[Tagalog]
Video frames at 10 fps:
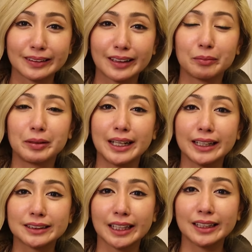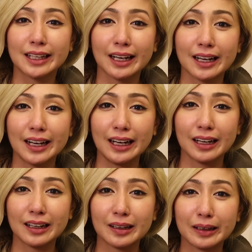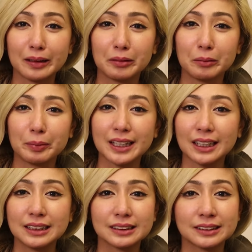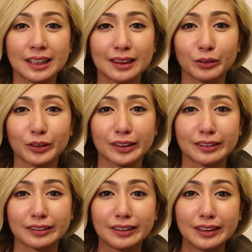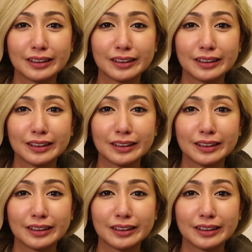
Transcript: Grabe, legend ka nga. Para ka lang si Thor.